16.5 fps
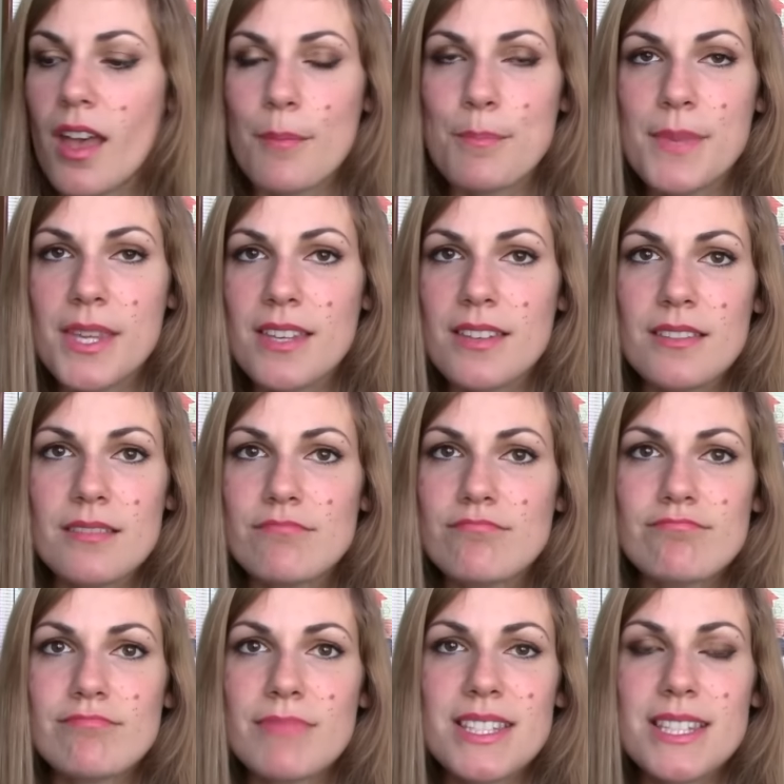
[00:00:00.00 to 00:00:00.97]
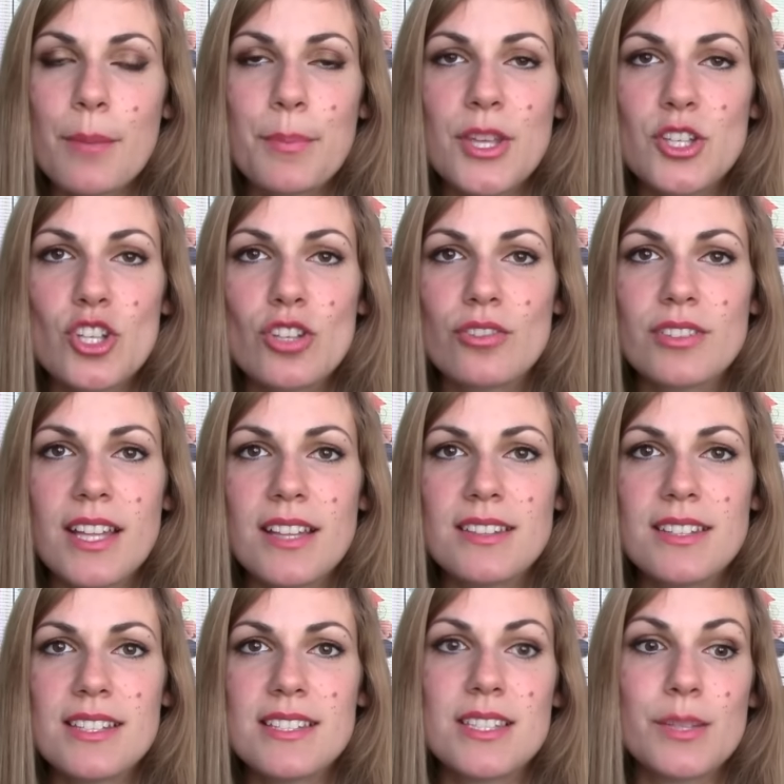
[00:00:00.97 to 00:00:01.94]
mi, mi sta piacendo
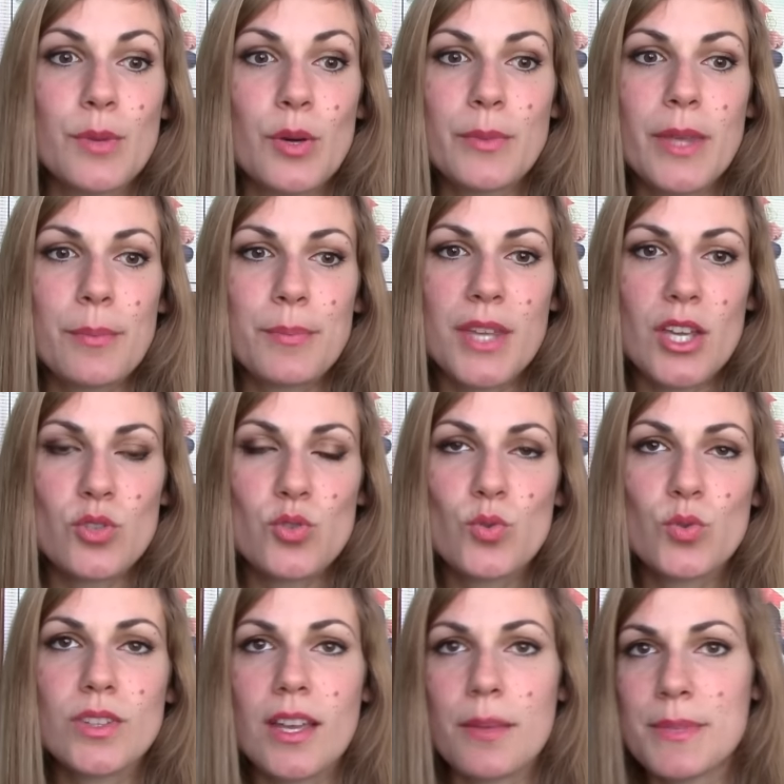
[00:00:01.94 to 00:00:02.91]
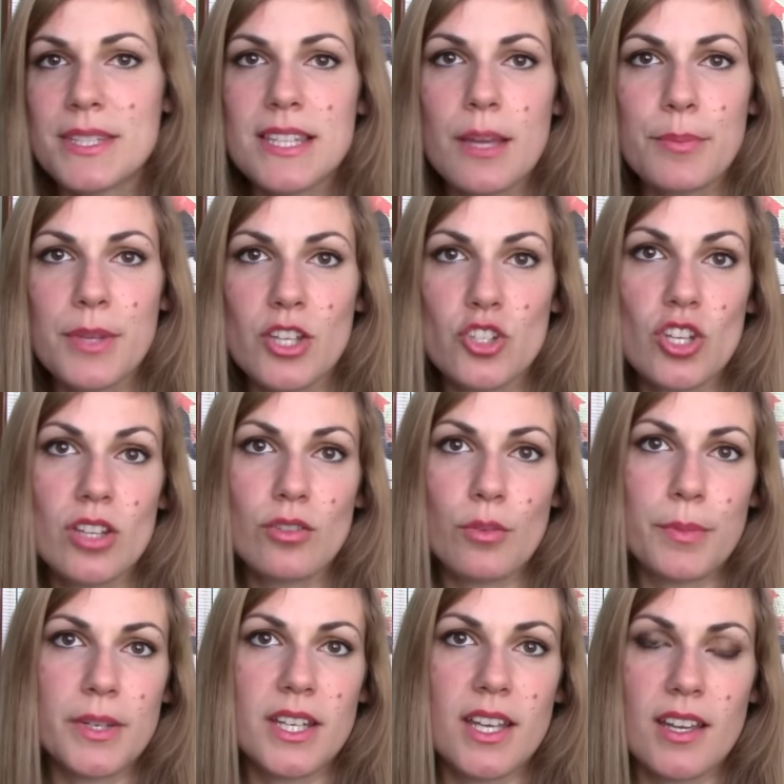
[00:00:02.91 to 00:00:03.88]
tantissimo mi è piaciuta e mi sta
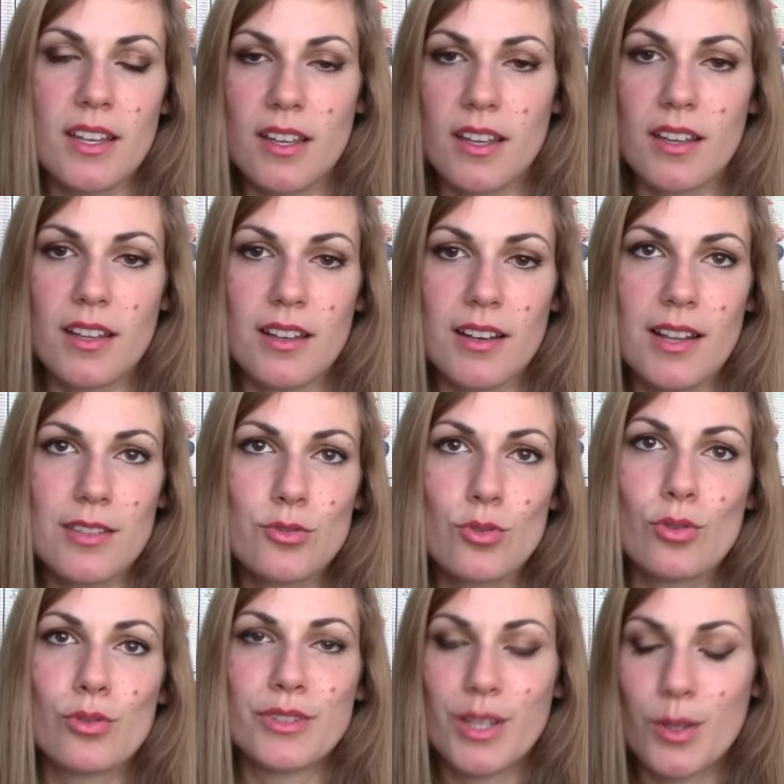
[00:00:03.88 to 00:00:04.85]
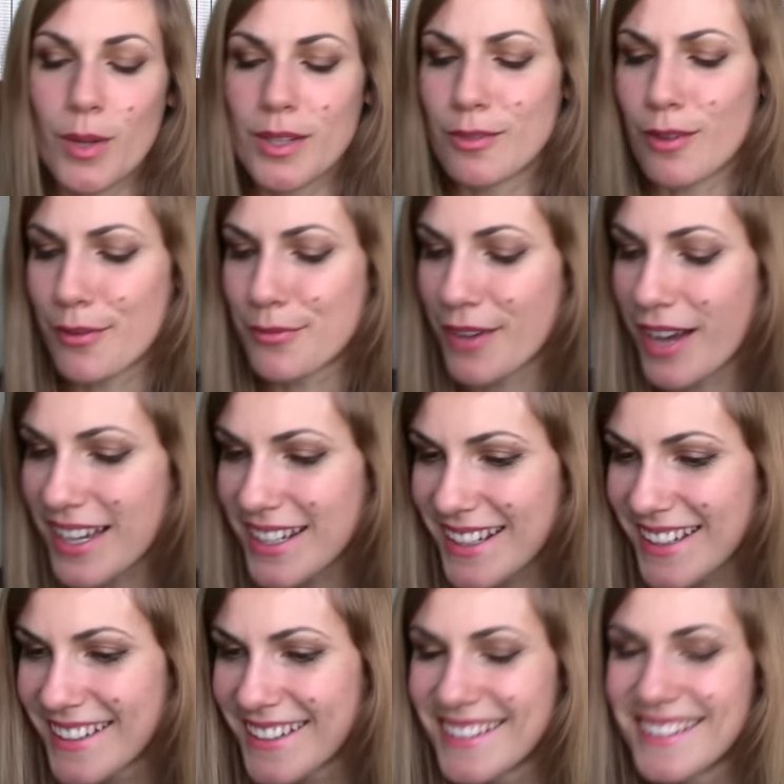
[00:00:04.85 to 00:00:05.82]
piacendo perché la sto continuando a
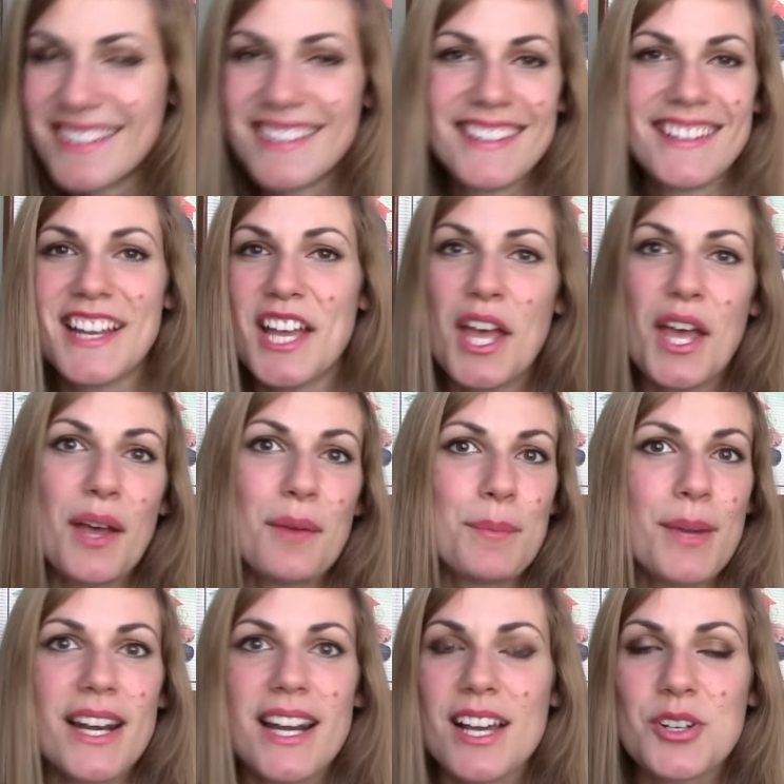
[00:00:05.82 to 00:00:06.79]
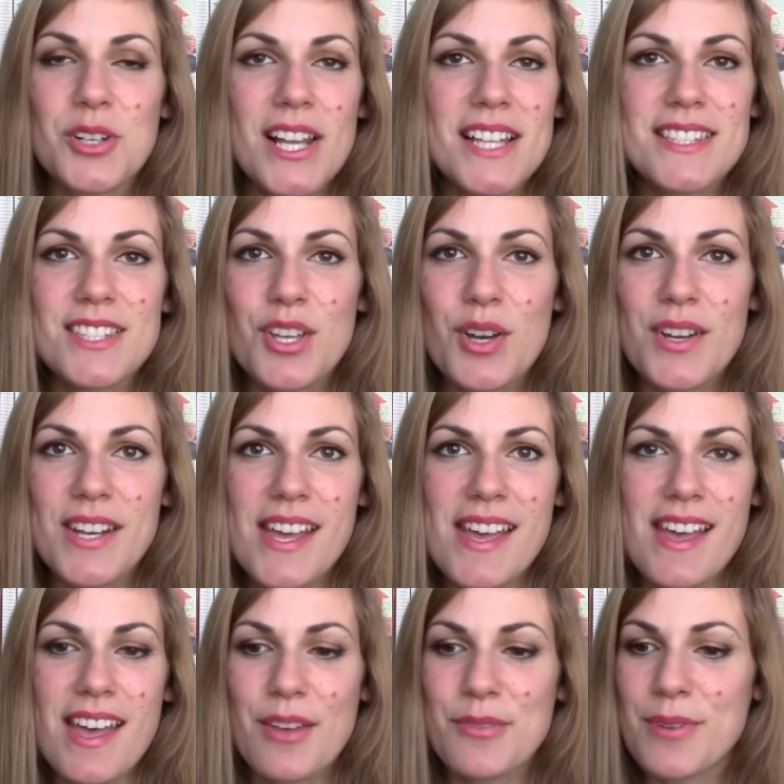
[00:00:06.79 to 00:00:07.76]
fare per la
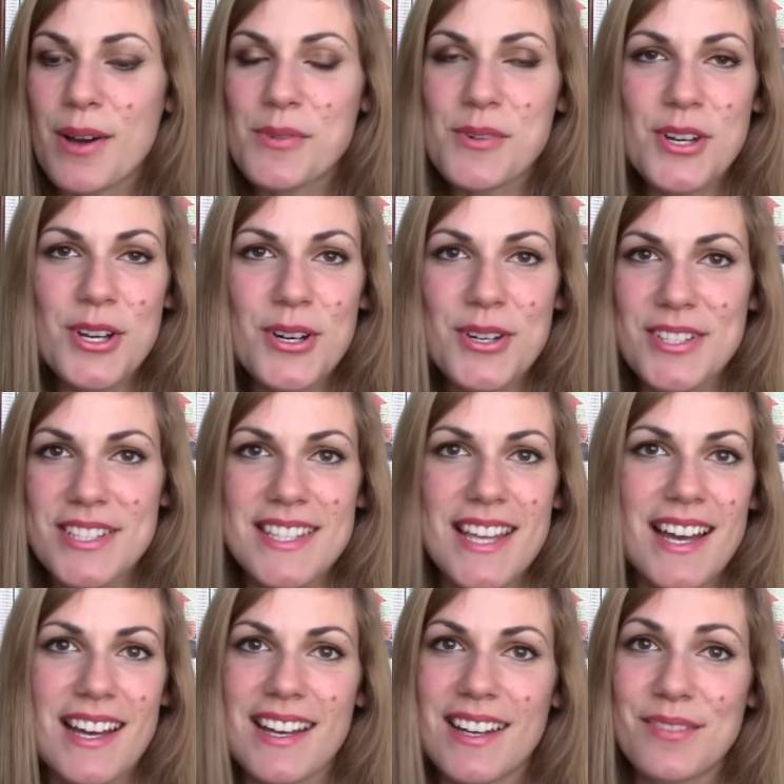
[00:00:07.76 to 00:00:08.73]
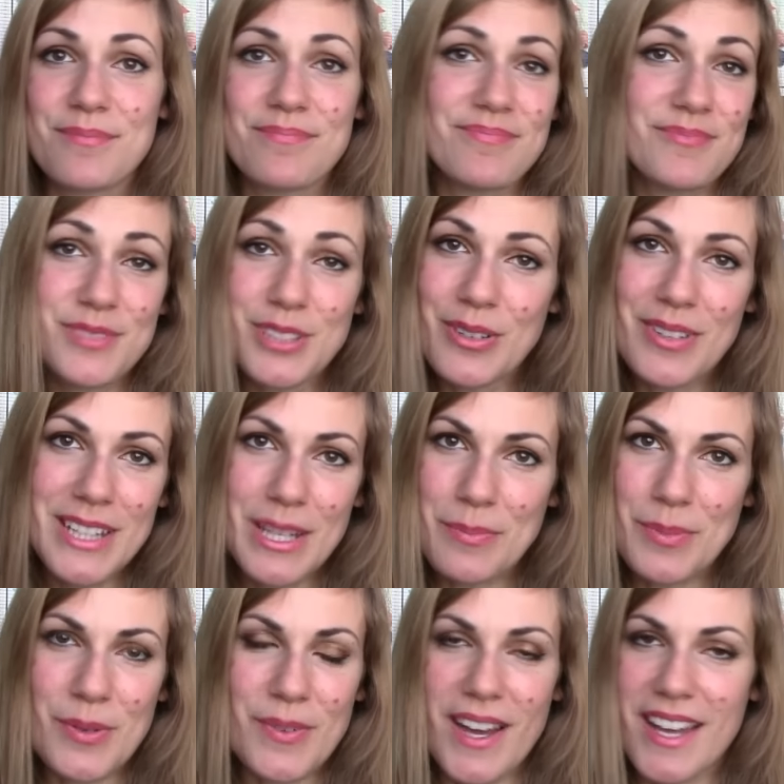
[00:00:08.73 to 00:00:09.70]
colazione è favolosa,
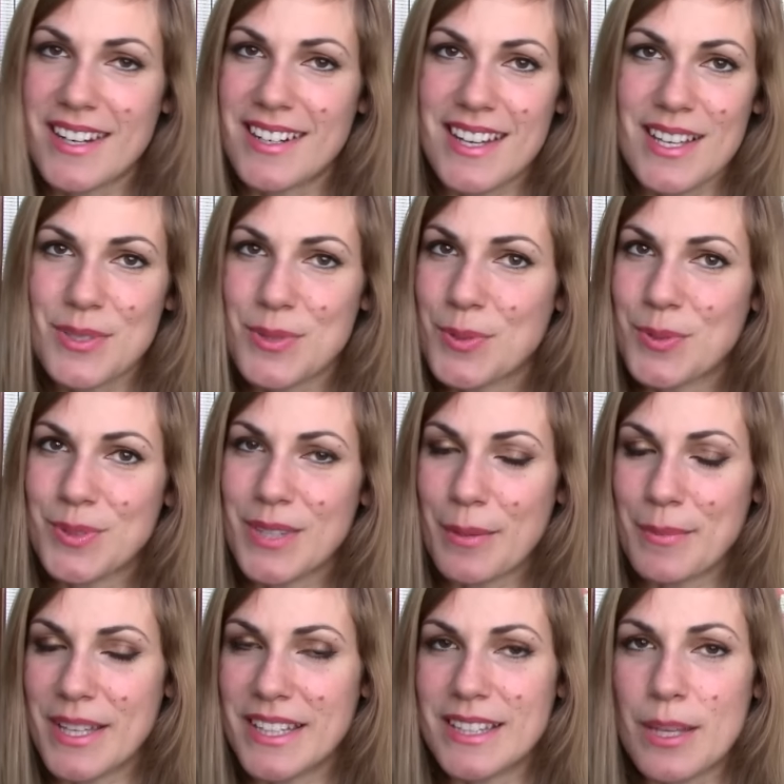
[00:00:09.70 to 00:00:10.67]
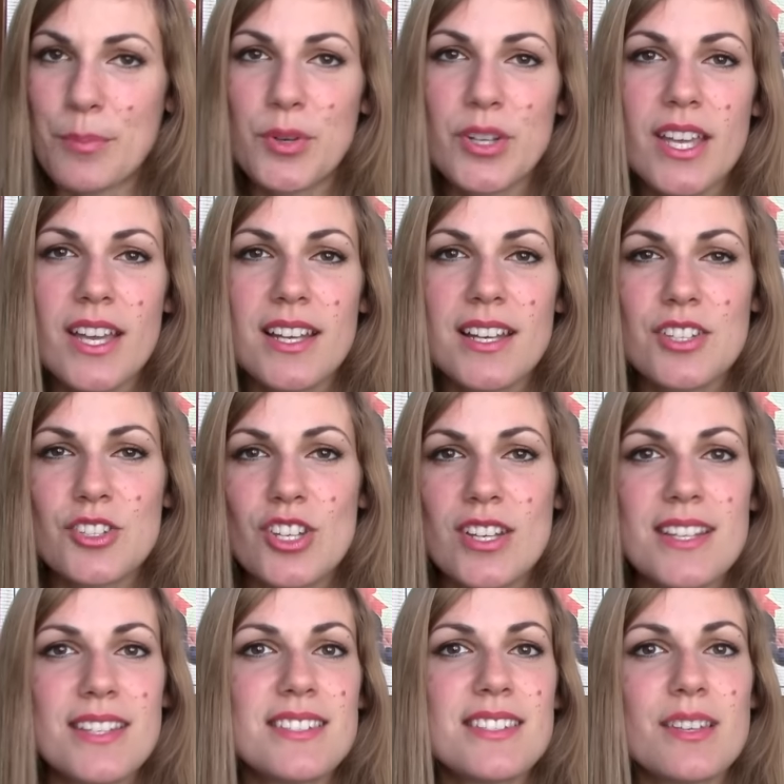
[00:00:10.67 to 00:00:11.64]
dovete provarla assolutamente, poi è
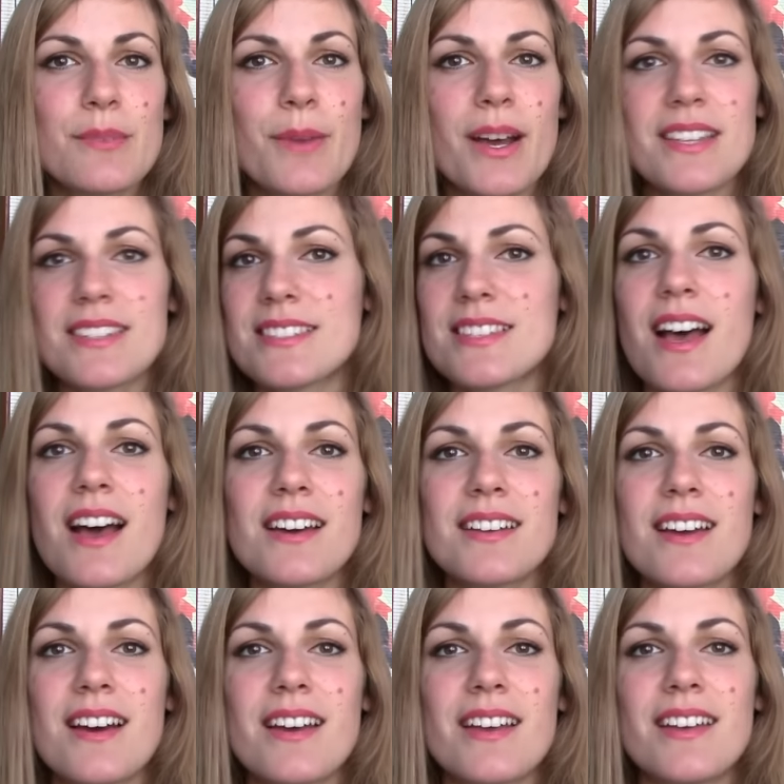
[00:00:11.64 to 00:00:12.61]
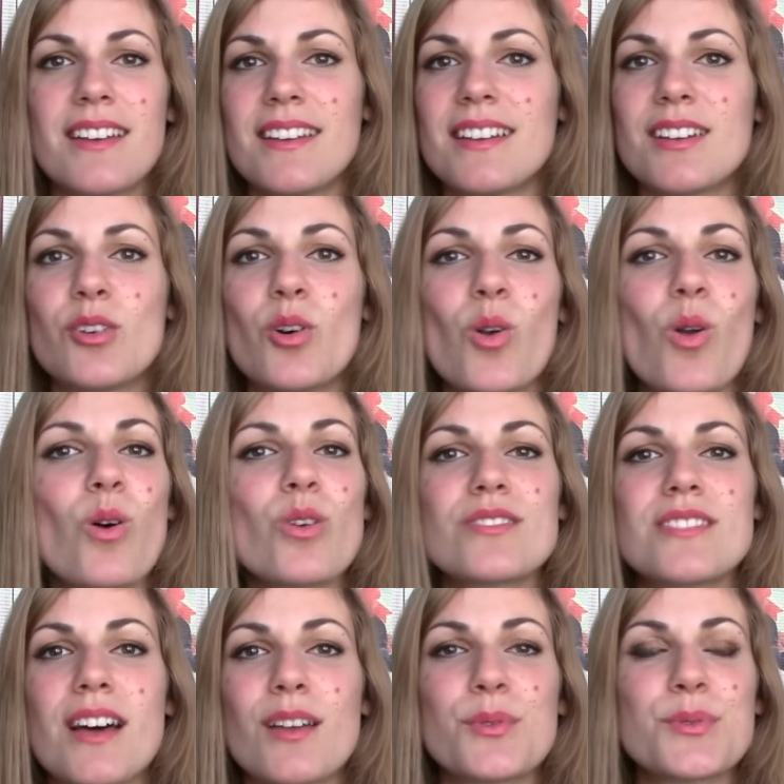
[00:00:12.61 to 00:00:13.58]
leggerissima, è sana e
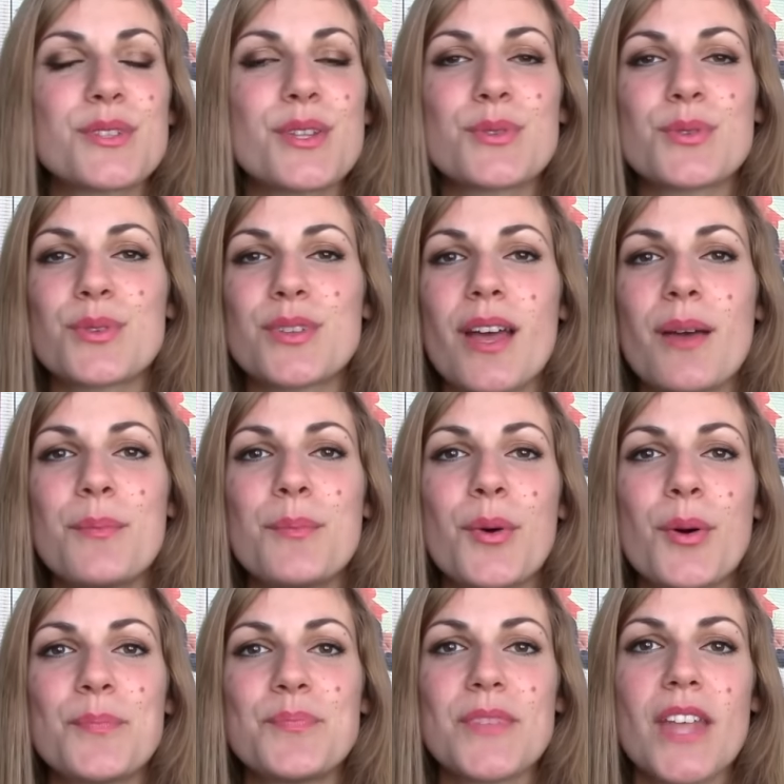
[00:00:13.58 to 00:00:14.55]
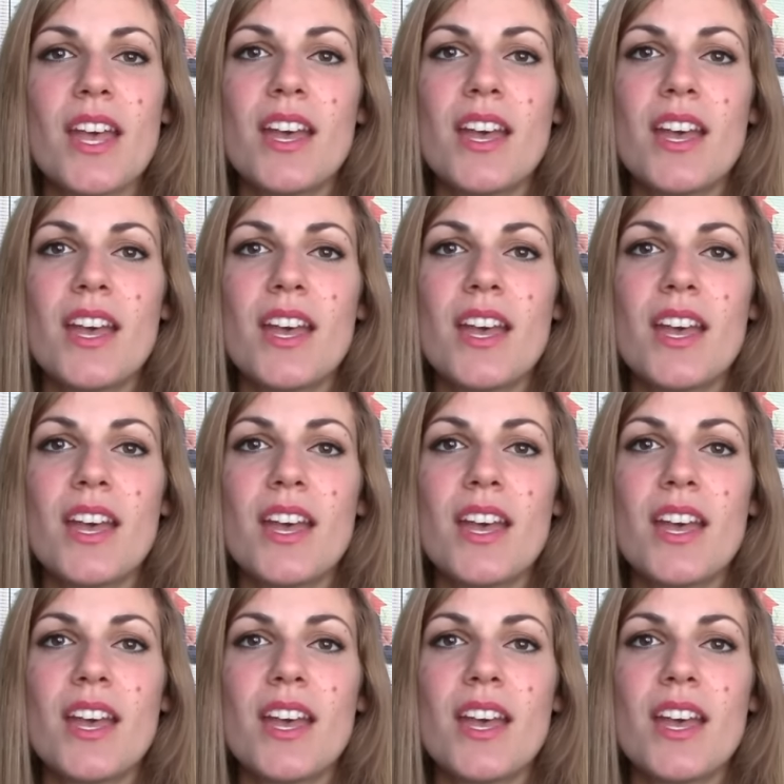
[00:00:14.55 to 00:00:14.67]
golosa allo stesso tempo,